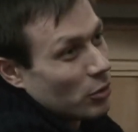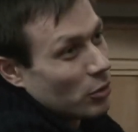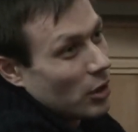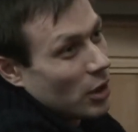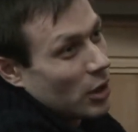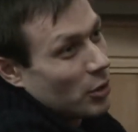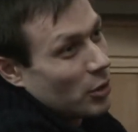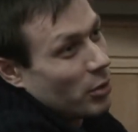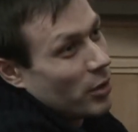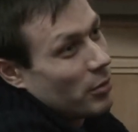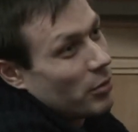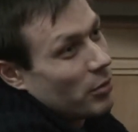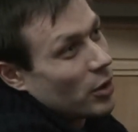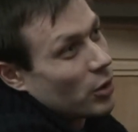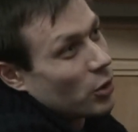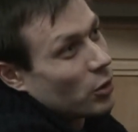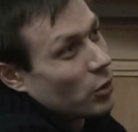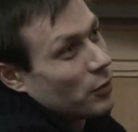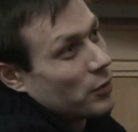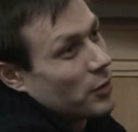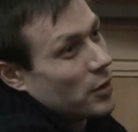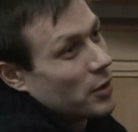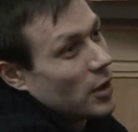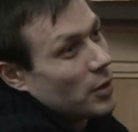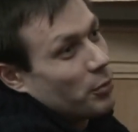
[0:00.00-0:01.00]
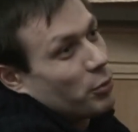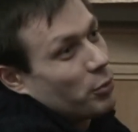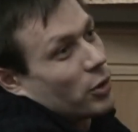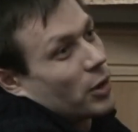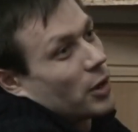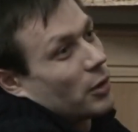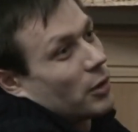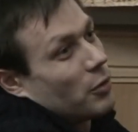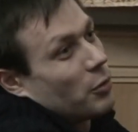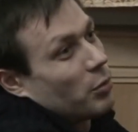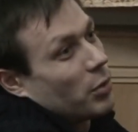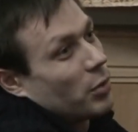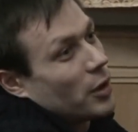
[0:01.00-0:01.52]
Ну, как, к примеру, в
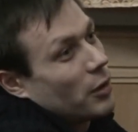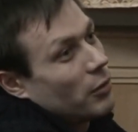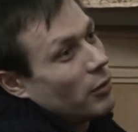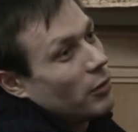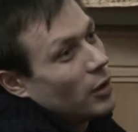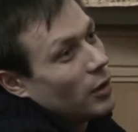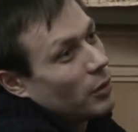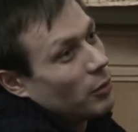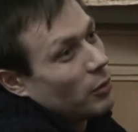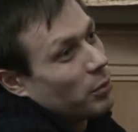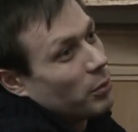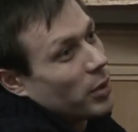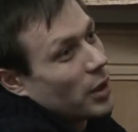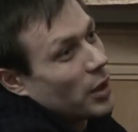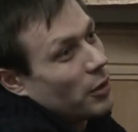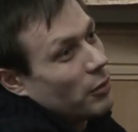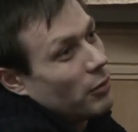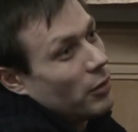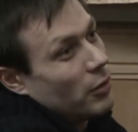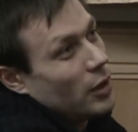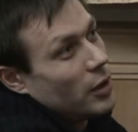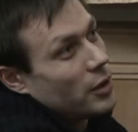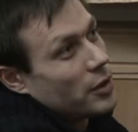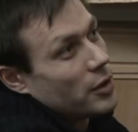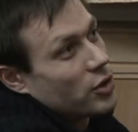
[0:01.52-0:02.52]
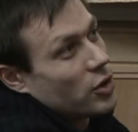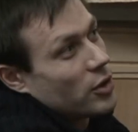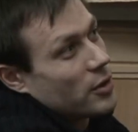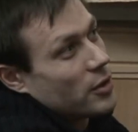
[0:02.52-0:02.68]
Сербской появились